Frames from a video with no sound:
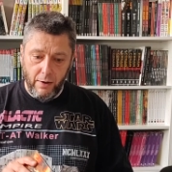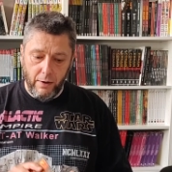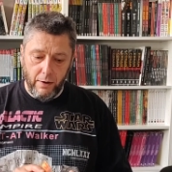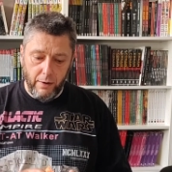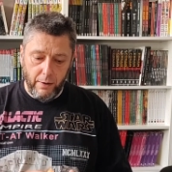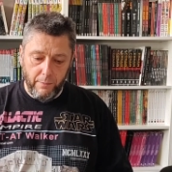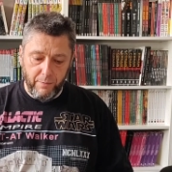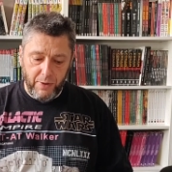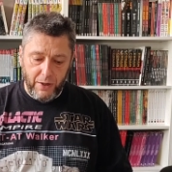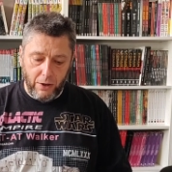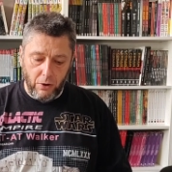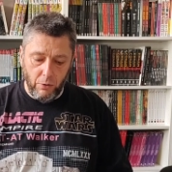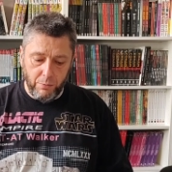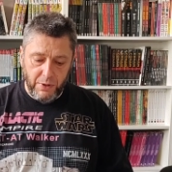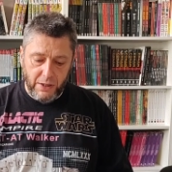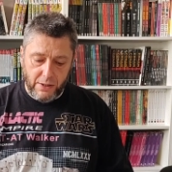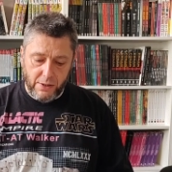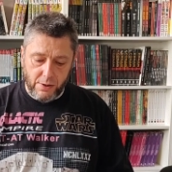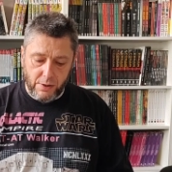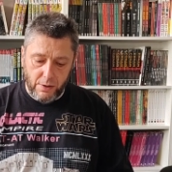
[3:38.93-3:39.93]
e, te
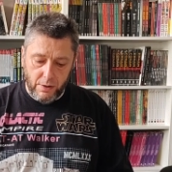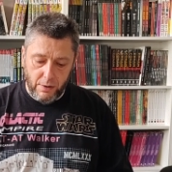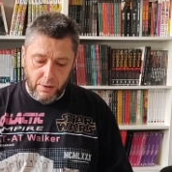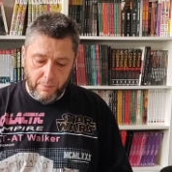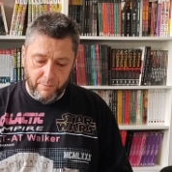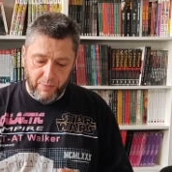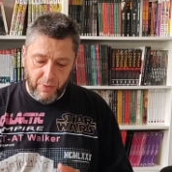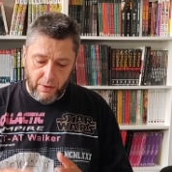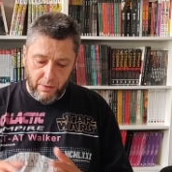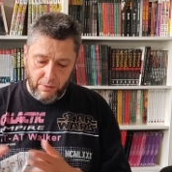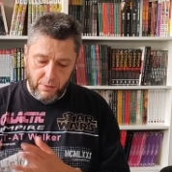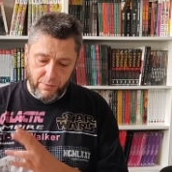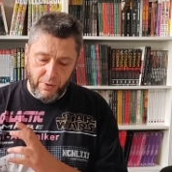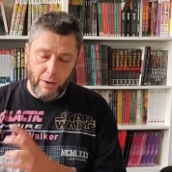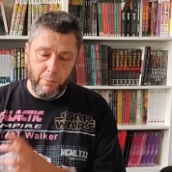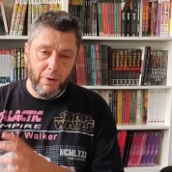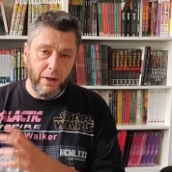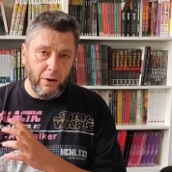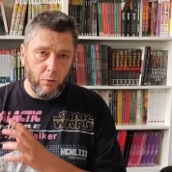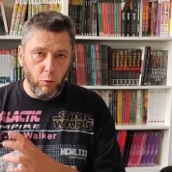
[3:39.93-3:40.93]
komiksy w
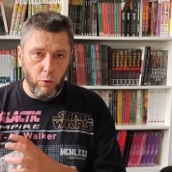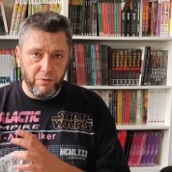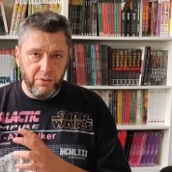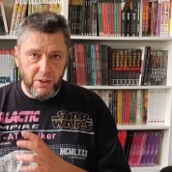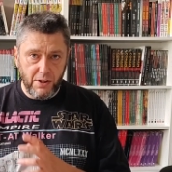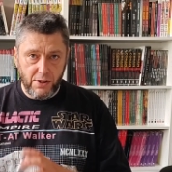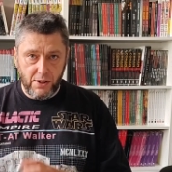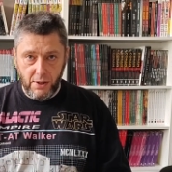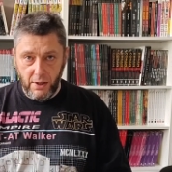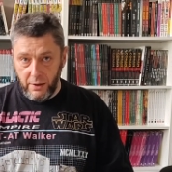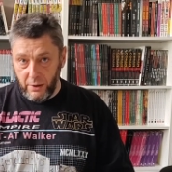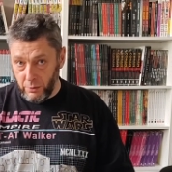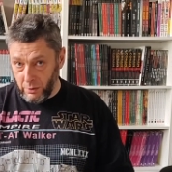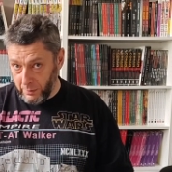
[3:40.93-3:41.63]
ramach głównych serii,